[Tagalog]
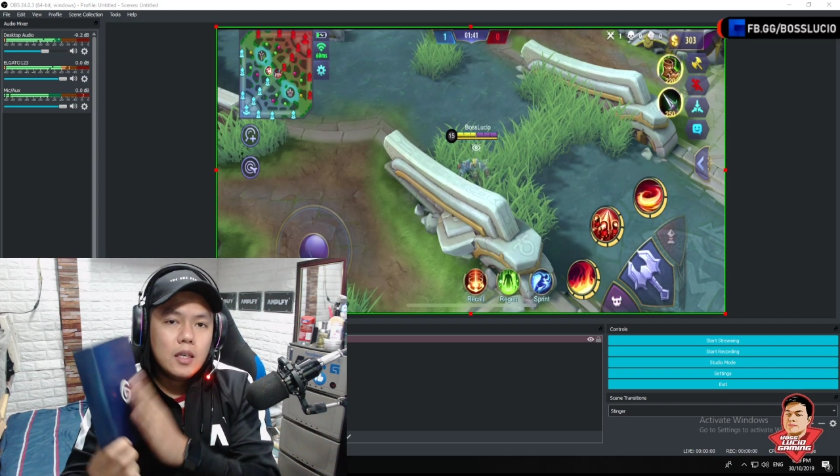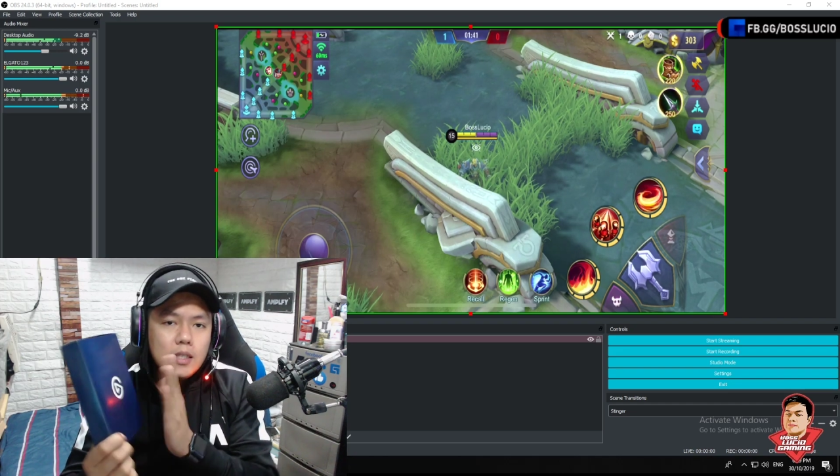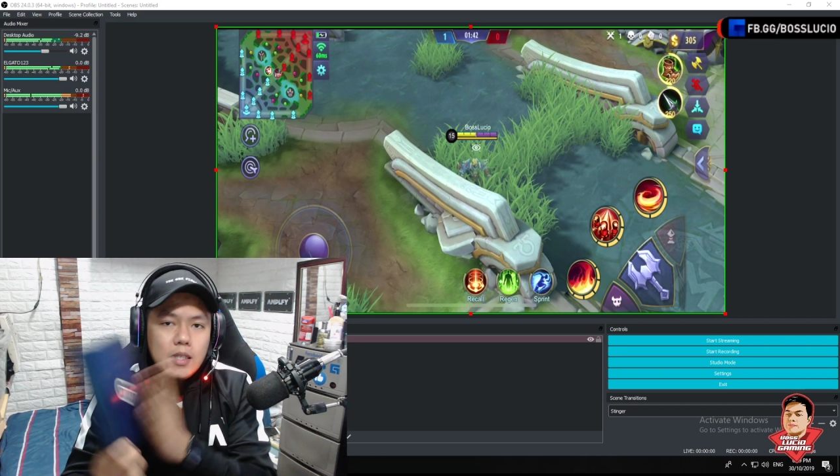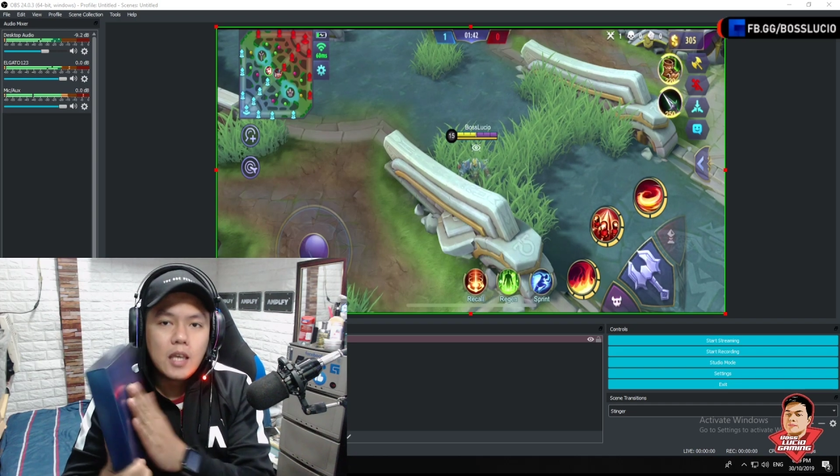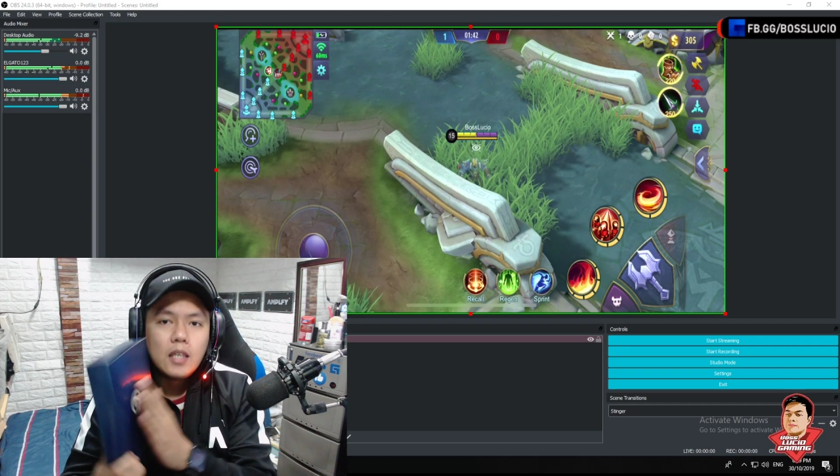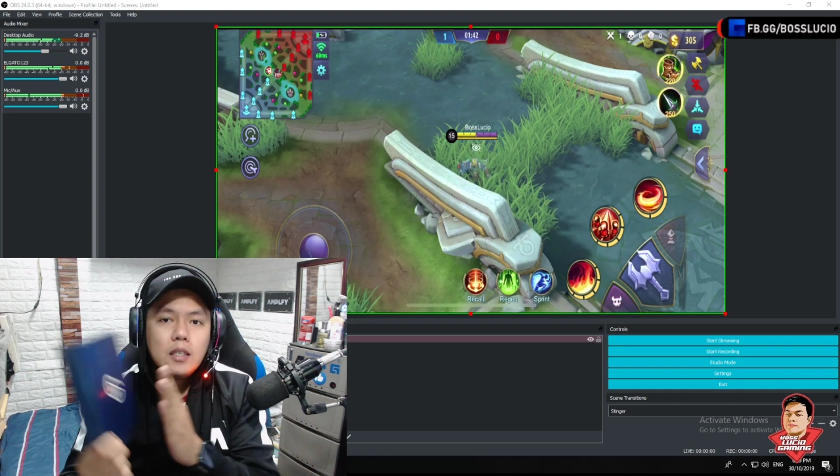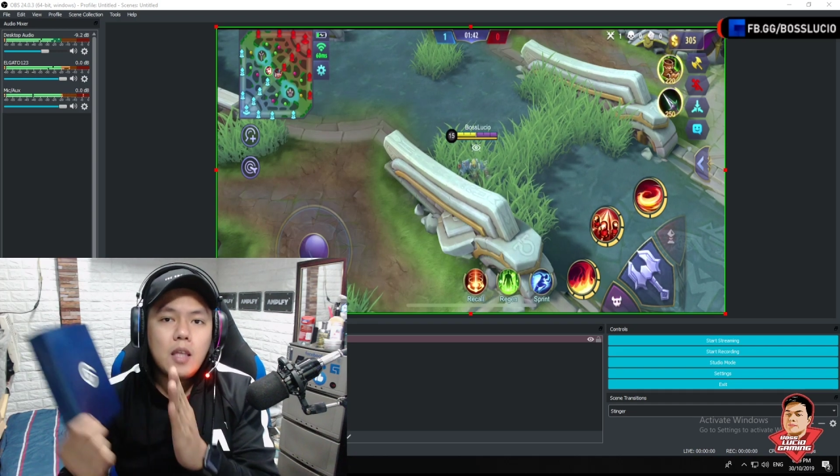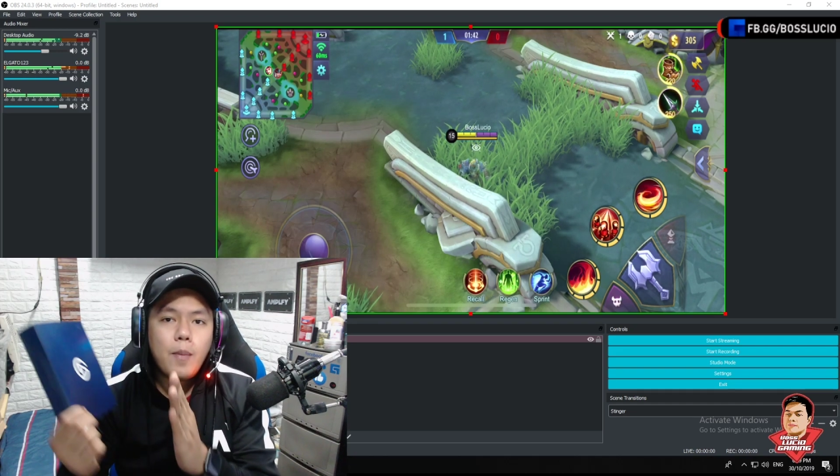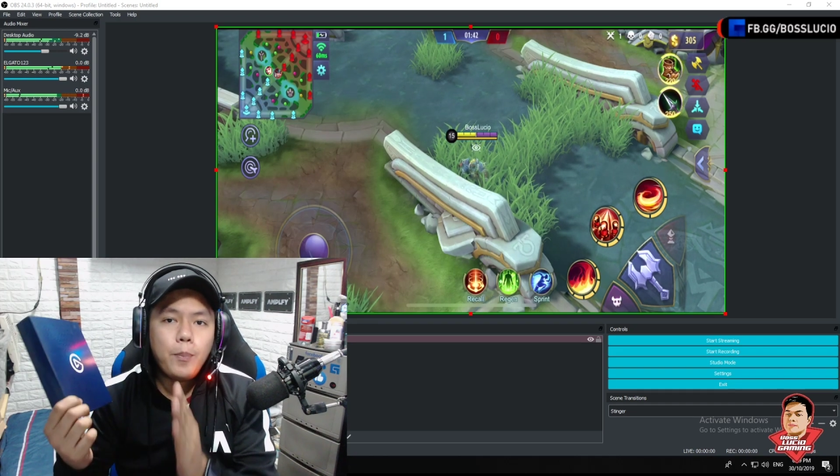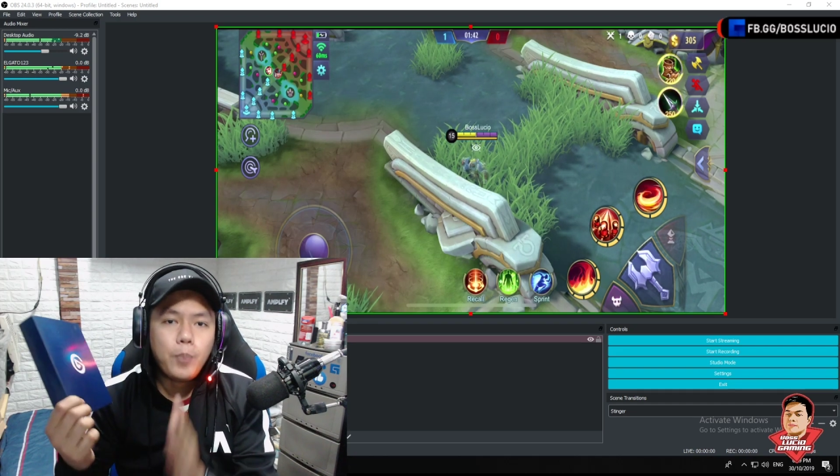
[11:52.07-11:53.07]

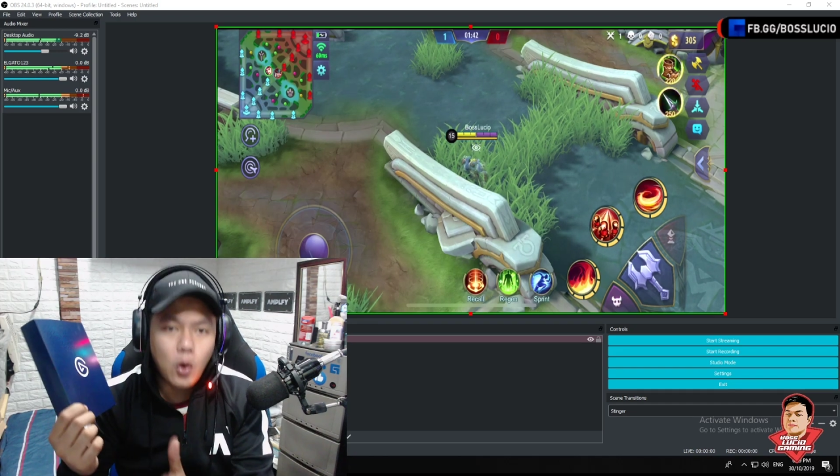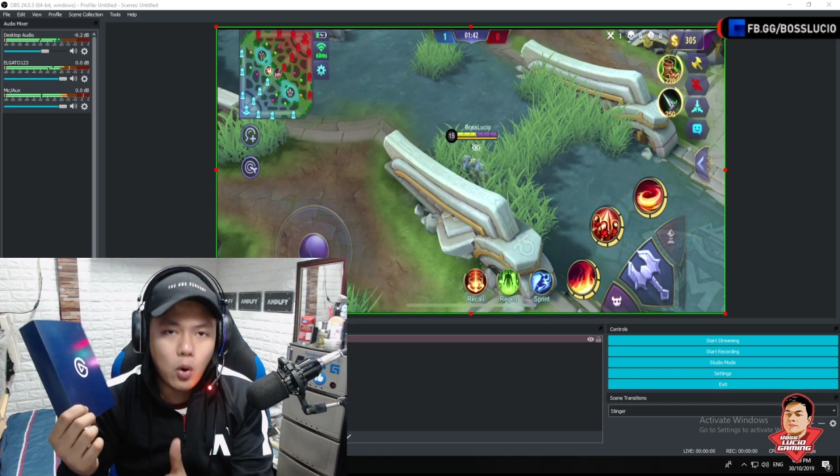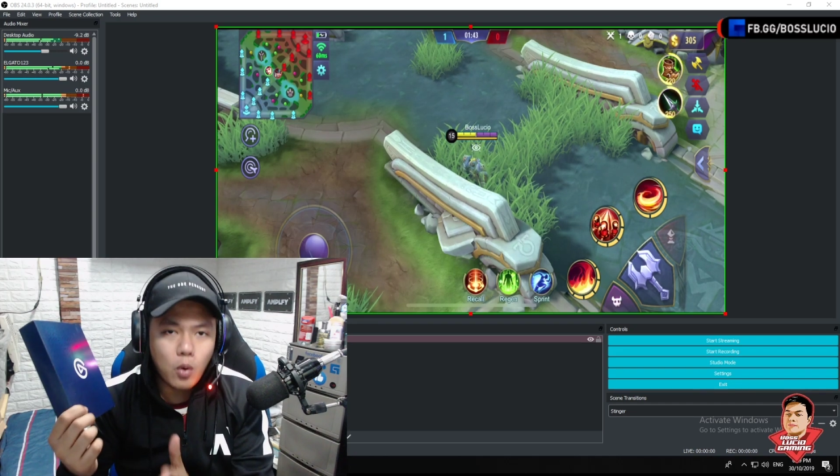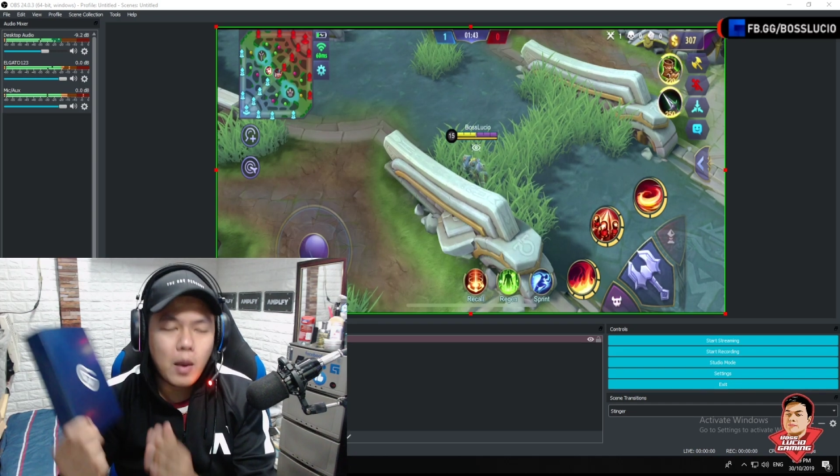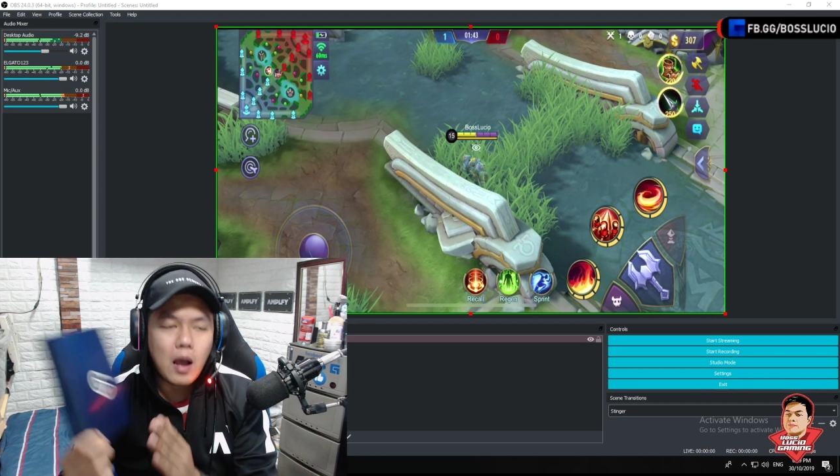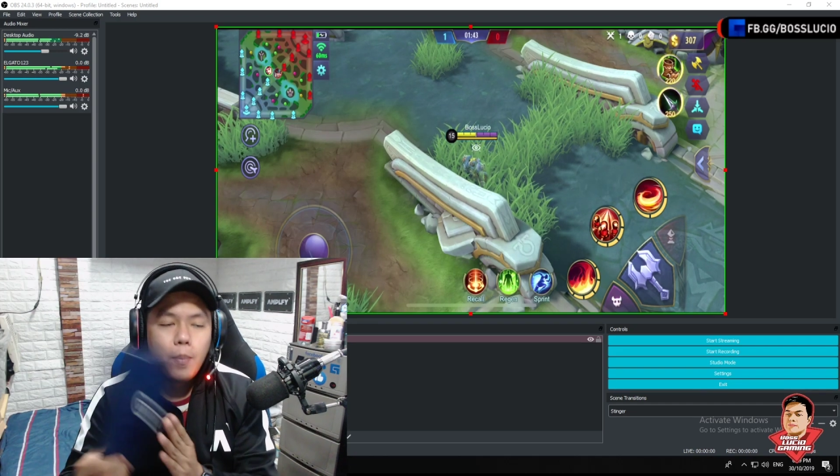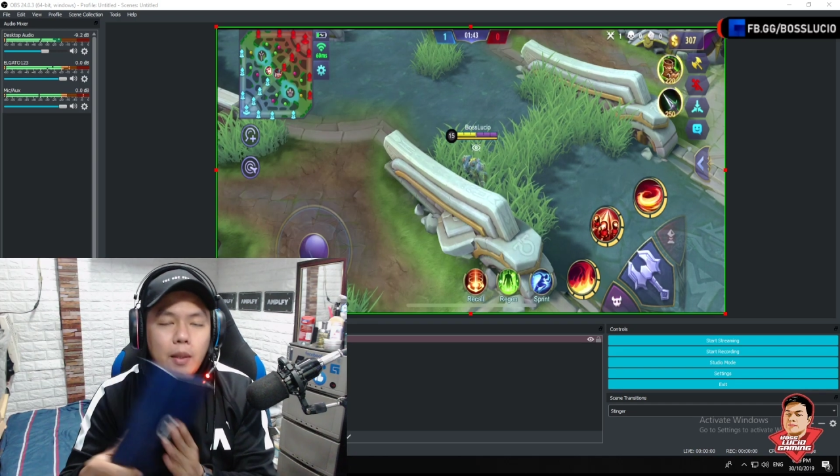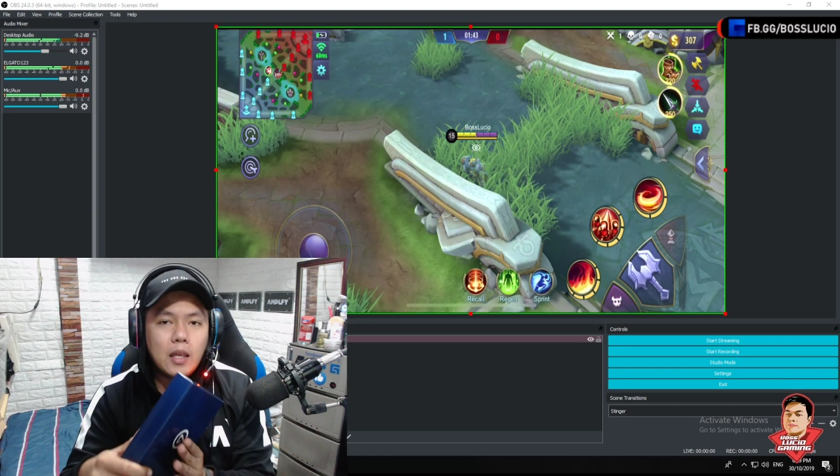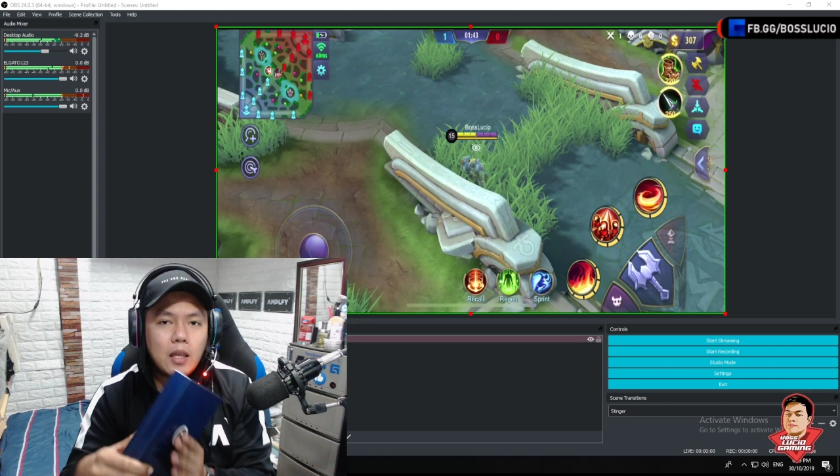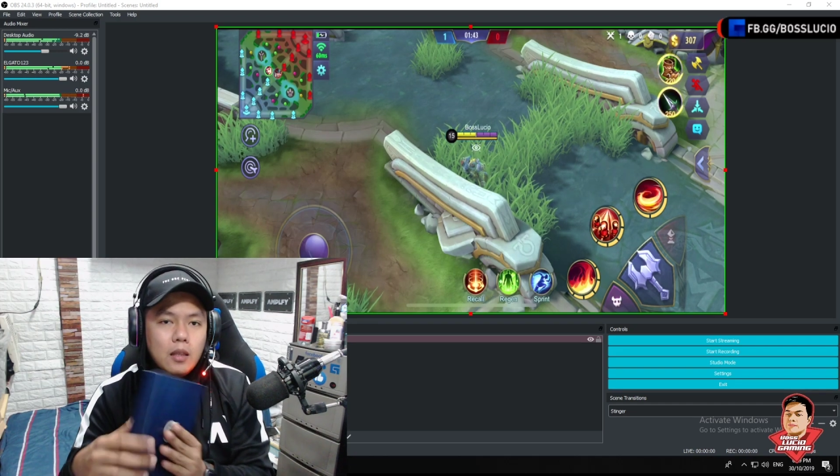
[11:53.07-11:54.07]
60 Pro mga
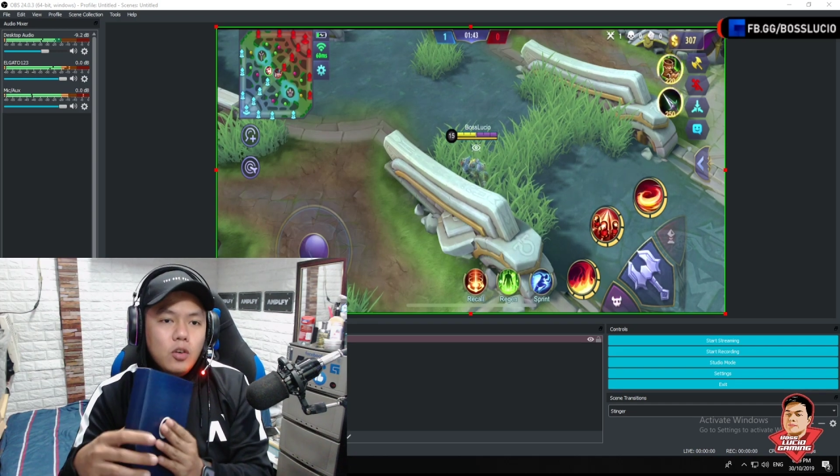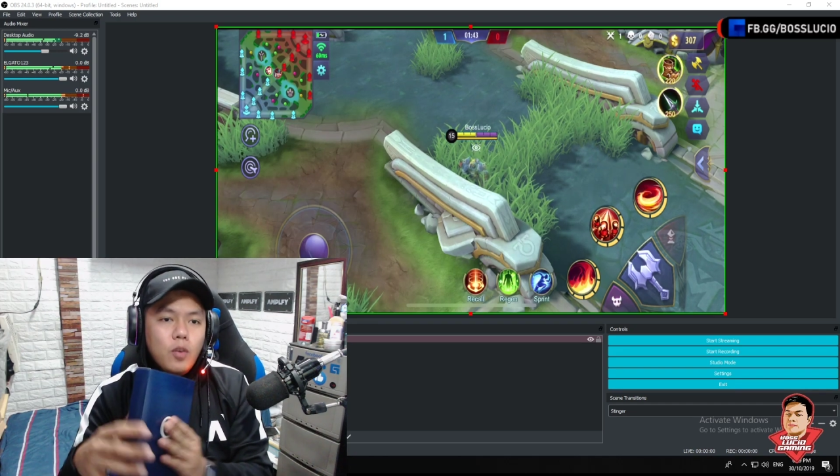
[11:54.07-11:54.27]
patet. Yung